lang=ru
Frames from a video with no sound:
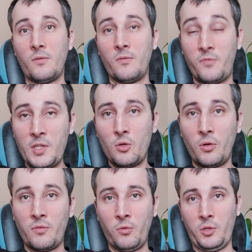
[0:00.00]

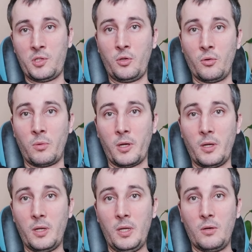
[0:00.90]
видео и фотосъемка.
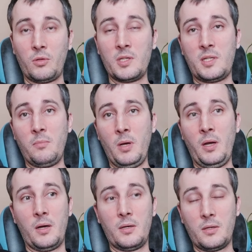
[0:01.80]
Вот если
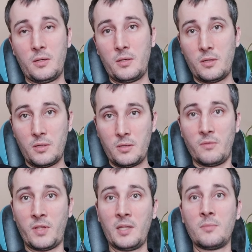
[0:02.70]
бы
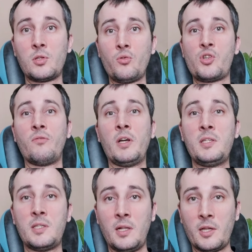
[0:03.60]
в данном случае
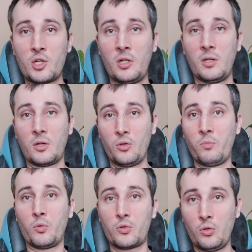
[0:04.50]
водитель нажал
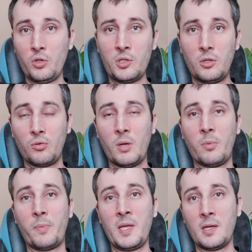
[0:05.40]
кнопку SOS, туда бы
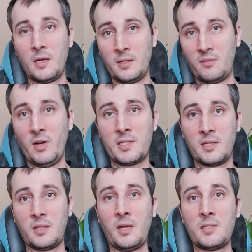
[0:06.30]
приехало
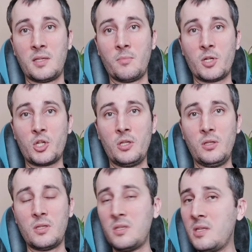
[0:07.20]
20-30
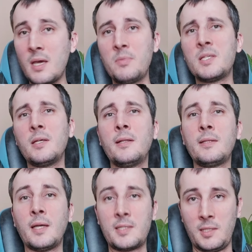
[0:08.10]
машин, не обязательно
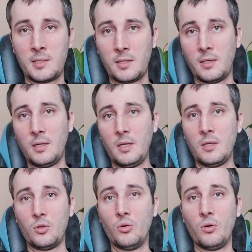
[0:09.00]
таксисты.
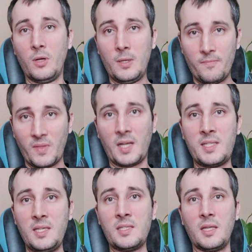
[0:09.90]
Но
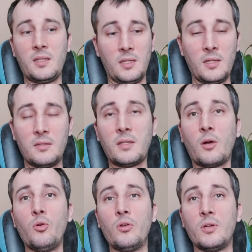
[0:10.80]
таксисты это
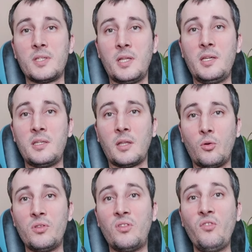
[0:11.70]
такое, знаете,
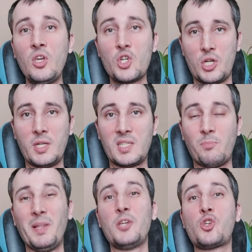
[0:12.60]
такой движ
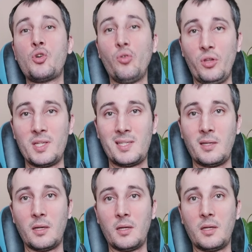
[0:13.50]

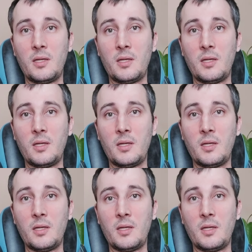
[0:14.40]
сплоченности,